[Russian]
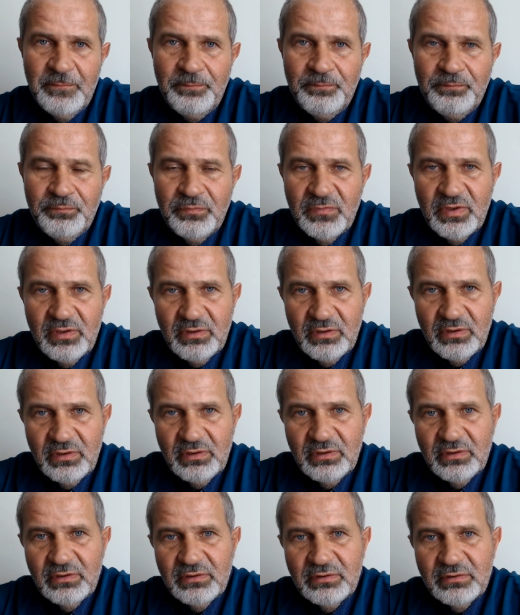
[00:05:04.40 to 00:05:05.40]

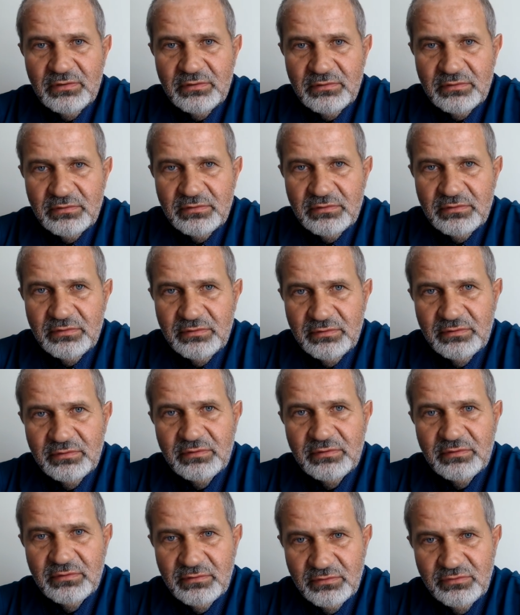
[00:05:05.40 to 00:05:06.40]
Э,
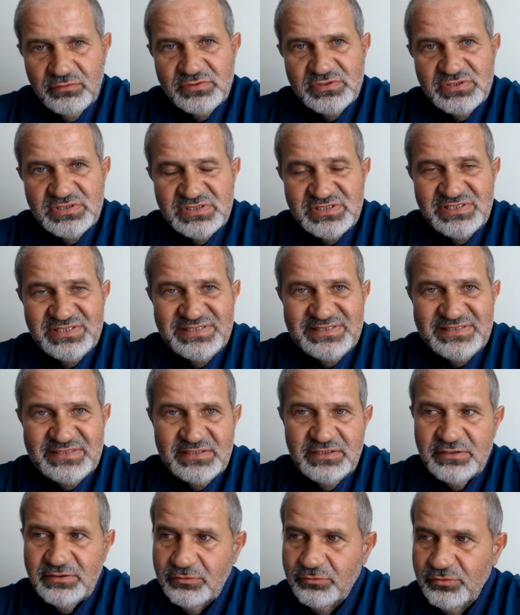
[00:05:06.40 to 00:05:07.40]
то есть здесь
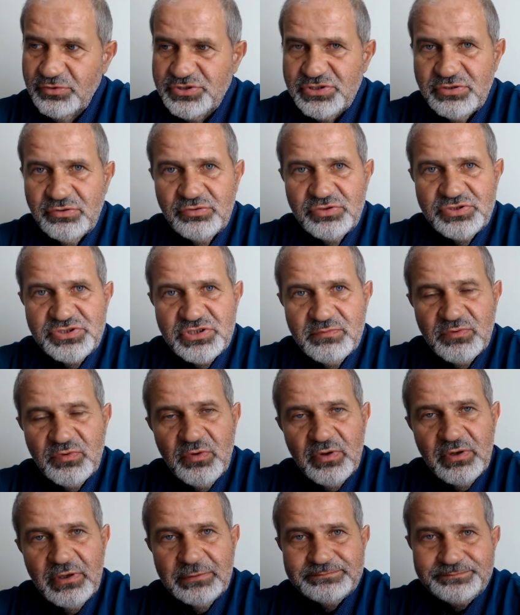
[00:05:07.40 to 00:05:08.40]
их очень-очень
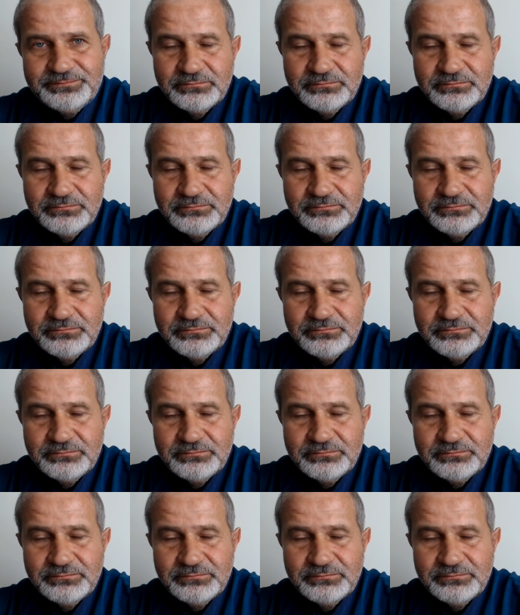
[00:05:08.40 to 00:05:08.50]
много.